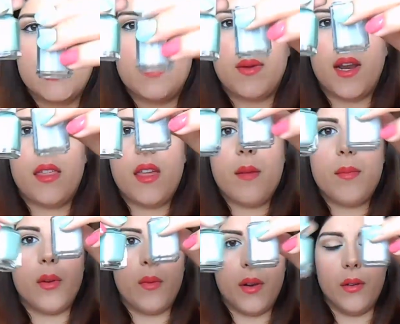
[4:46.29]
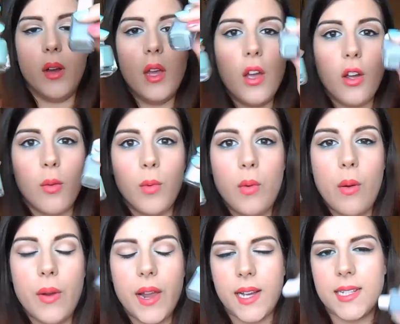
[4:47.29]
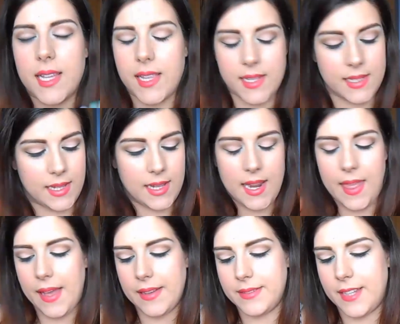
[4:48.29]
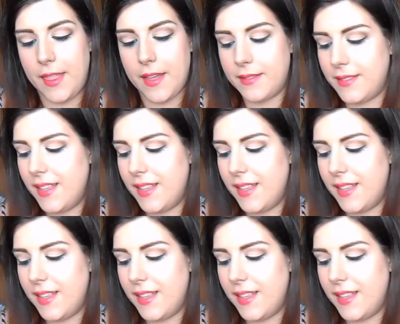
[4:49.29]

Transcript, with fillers: que se parecían, pero bueno, como un huevo en una castaña, así que nada, nada.